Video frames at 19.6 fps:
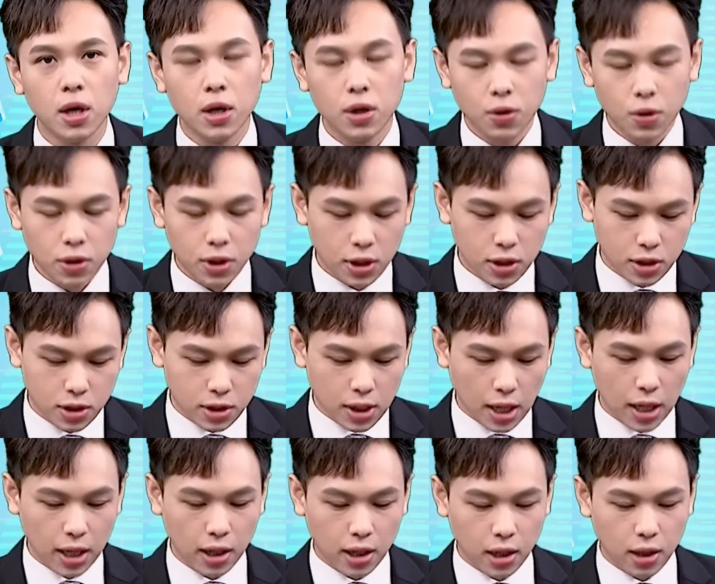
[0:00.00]
因为其实，
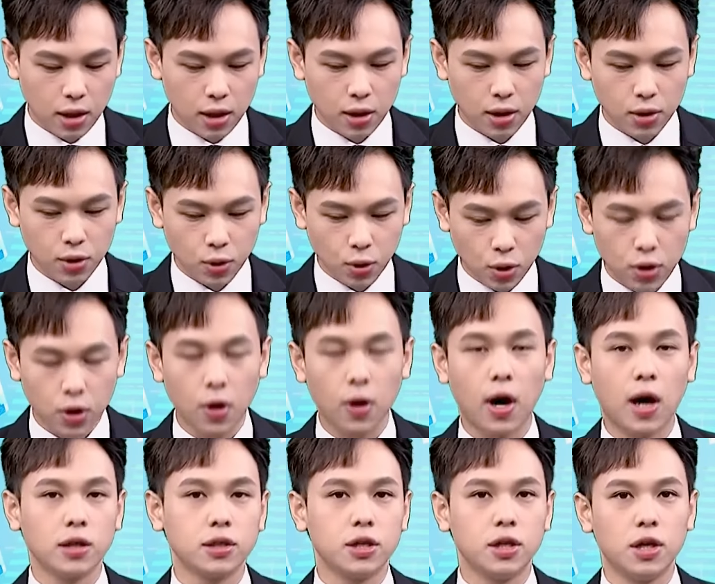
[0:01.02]
在一个多头
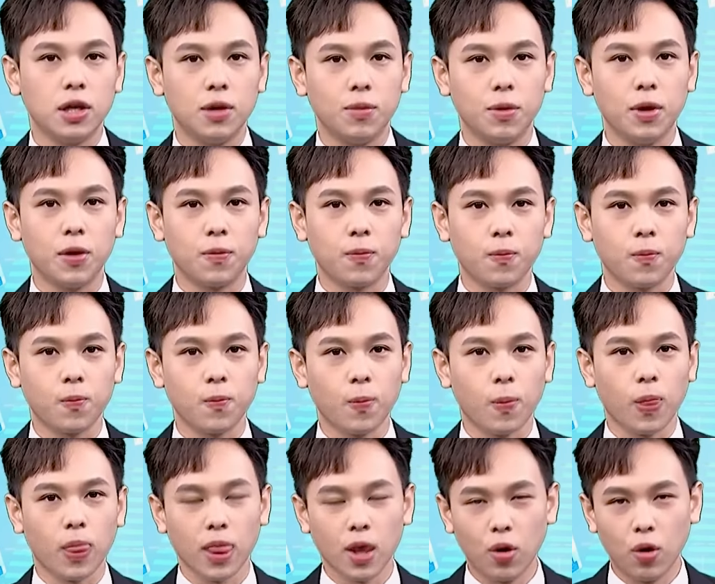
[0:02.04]
行情里面，
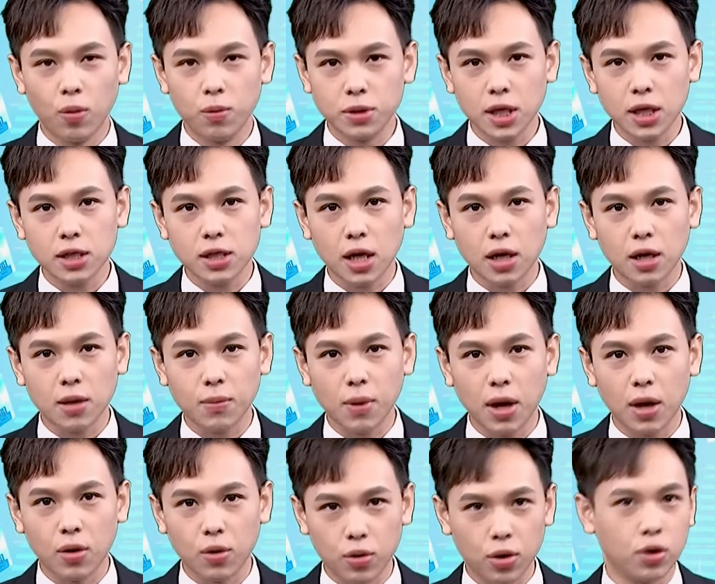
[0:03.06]
我们在上礼
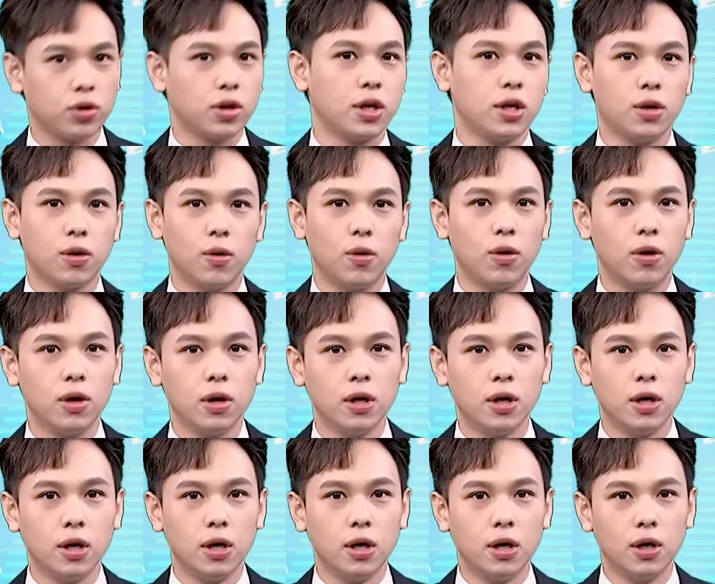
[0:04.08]
拜五有提过，
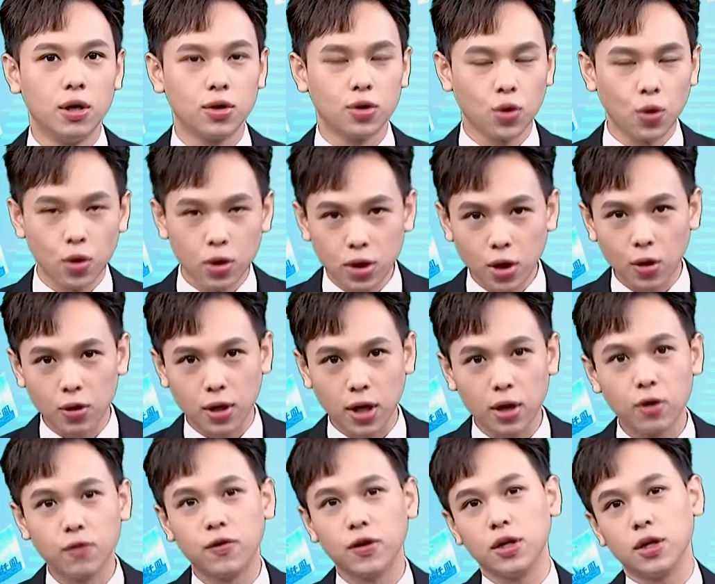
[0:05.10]
多头它
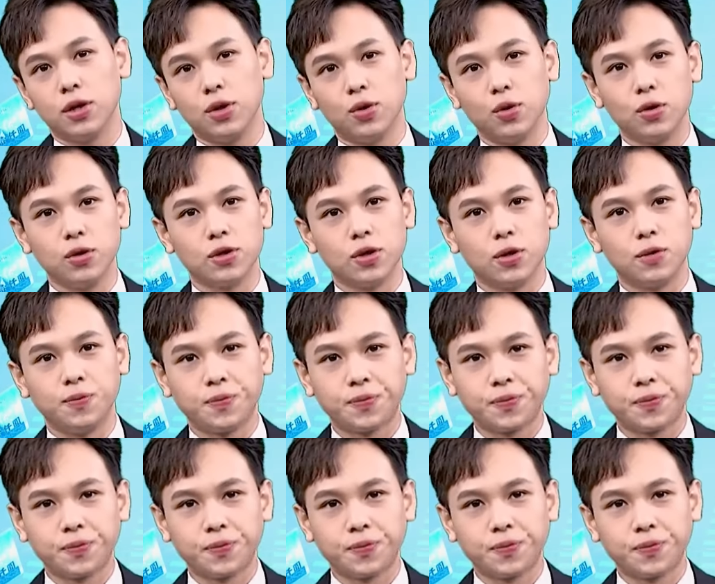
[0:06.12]
有分很多种。